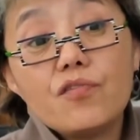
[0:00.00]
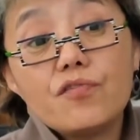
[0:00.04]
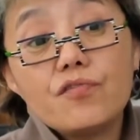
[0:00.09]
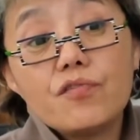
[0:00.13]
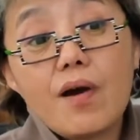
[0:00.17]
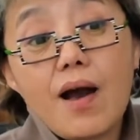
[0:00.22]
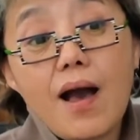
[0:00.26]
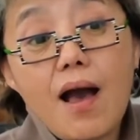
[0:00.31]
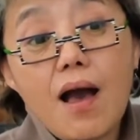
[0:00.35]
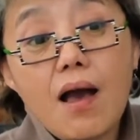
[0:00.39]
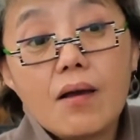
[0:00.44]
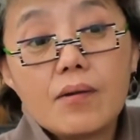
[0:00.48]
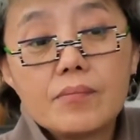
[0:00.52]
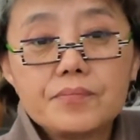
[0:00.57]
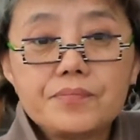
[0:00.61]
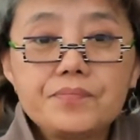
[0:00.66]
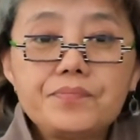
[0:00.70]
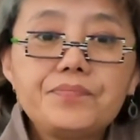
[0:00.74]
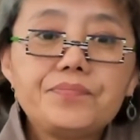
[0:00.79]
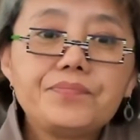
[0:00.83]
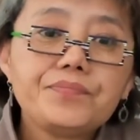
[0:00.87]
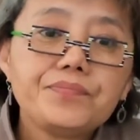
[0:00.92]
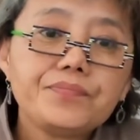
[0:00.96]
夫
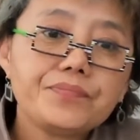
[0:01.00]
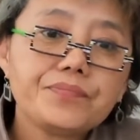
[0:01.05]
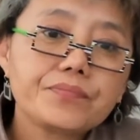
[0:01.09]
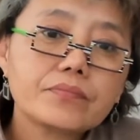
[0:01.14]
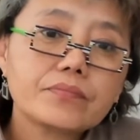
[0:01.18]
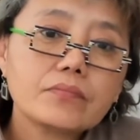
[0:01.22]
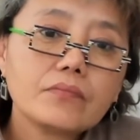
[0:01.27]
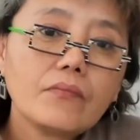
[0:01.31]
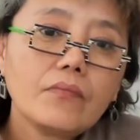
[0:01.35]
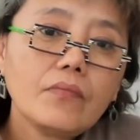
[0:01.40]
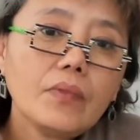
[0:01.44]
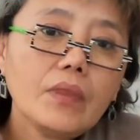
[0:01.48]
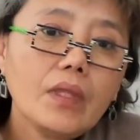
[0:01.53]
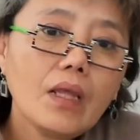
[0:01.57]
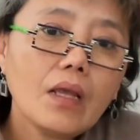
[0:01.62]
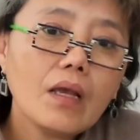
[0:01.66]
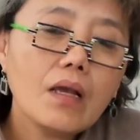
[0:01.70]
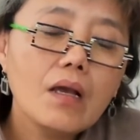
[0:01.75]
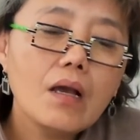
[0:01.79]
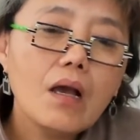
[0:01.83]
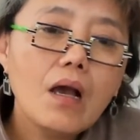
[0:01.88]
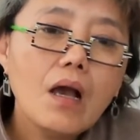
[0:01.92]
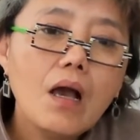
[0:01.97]

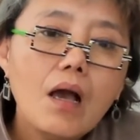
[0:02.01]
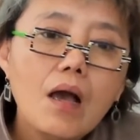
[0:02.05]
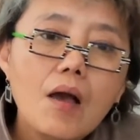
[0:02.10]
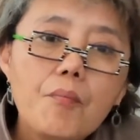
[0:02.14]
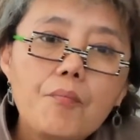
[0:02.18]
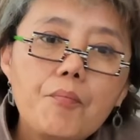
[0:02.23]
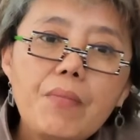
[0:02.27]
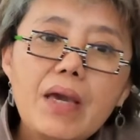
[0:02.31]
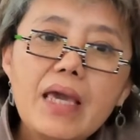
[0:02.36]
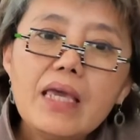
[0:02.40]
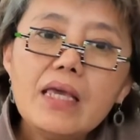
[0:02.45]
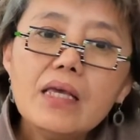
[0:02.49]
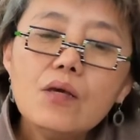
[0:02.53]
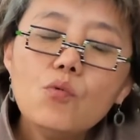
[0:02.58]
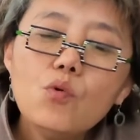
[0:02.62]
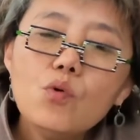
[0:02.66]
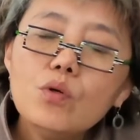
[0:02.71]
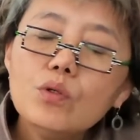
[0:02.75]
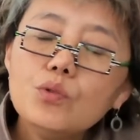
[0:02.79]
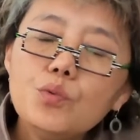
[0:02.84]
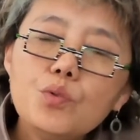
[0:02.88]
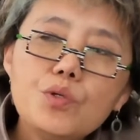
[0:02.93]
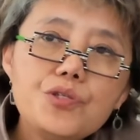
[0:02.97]
啊！”没
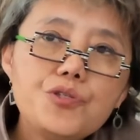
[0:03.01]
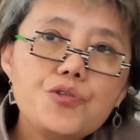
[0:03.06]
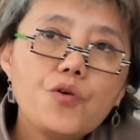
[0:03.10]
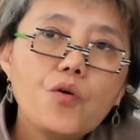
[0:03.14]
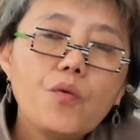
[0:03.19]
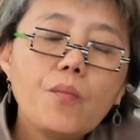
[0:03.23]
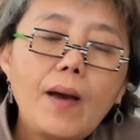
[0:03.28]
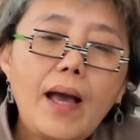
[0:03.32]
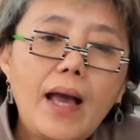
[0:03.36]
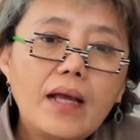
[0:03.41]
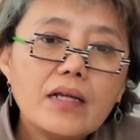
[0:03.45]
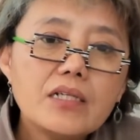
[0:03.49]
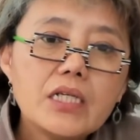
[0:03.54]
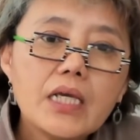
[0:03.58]
过多久吧，